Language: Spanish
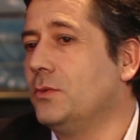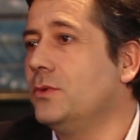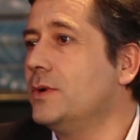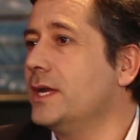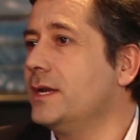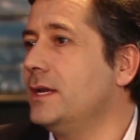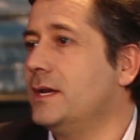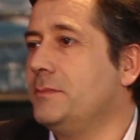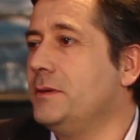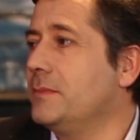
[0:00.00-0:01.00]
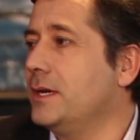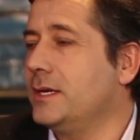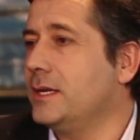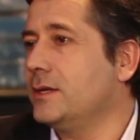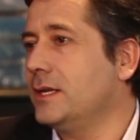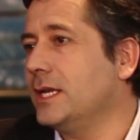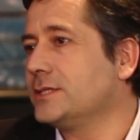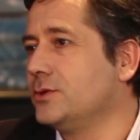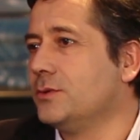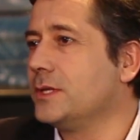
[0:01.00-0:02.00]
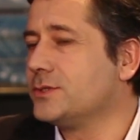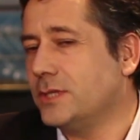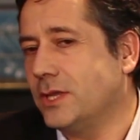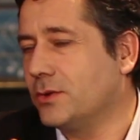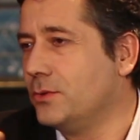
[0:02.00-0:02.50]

da un lugar en la misma, el, ex Club del Soldado,